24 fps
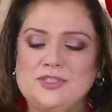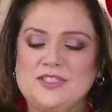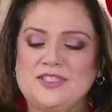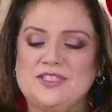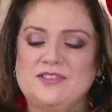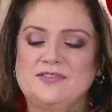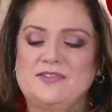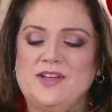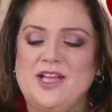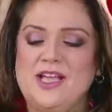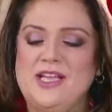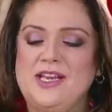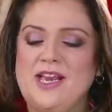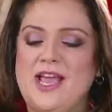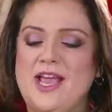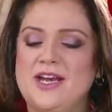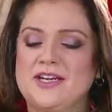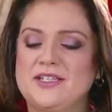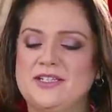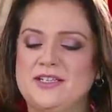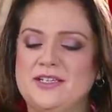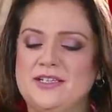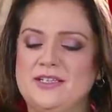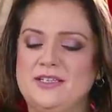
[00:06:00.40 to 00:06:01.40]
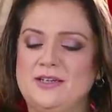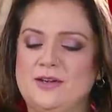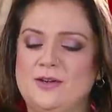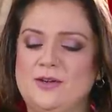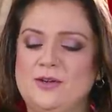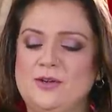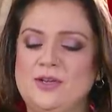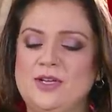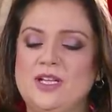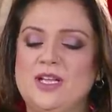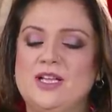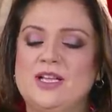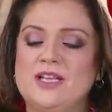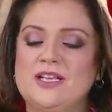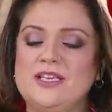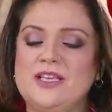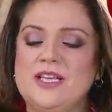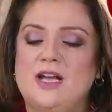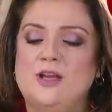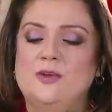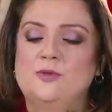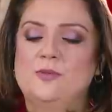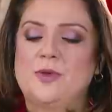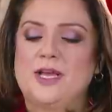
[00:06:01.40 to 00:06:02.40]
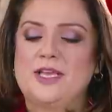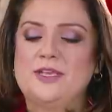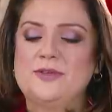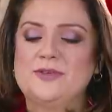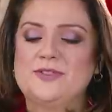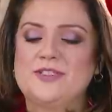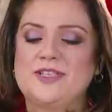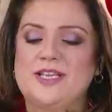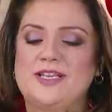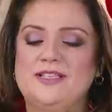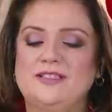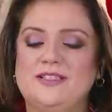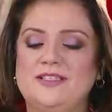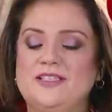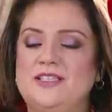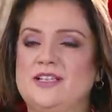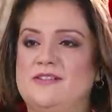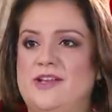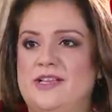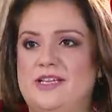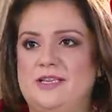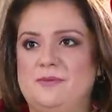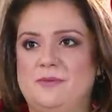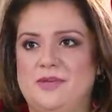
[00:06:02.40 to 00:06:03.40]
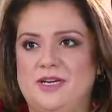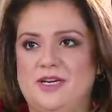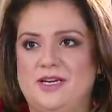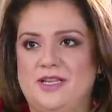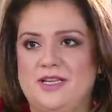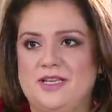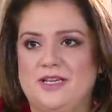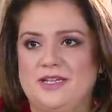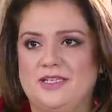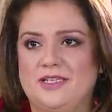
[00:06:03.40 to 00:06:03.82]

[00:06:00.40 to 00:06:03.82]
मुस्तफ़ा इन एक्टर इन लॉ या हमायों सईद इन जवानी फिर नहीं